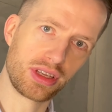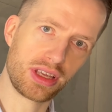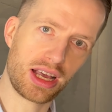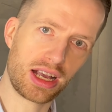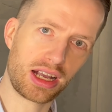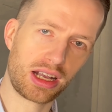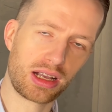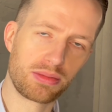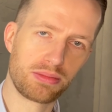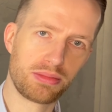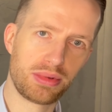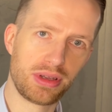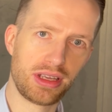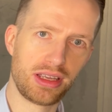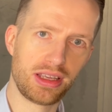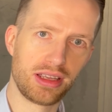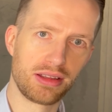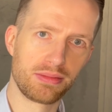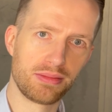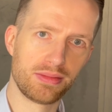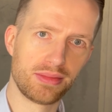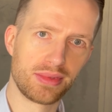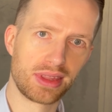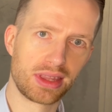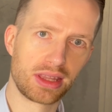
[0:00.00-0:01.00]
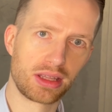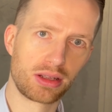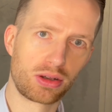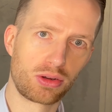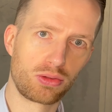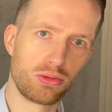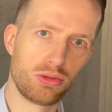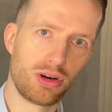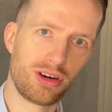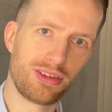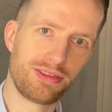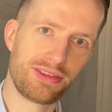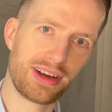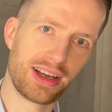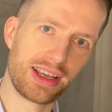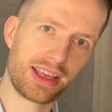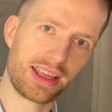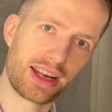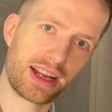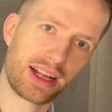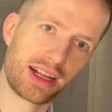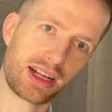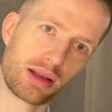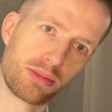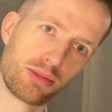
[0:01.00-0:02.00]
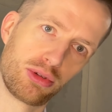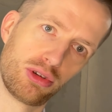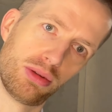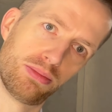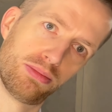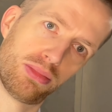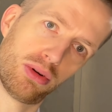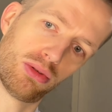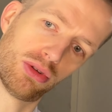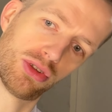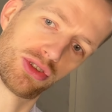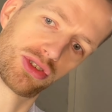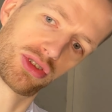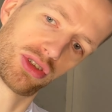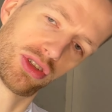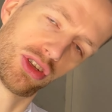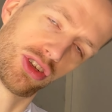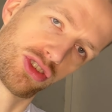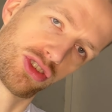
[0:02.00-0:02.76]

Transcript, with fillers: jakby głowa i ręka były połączone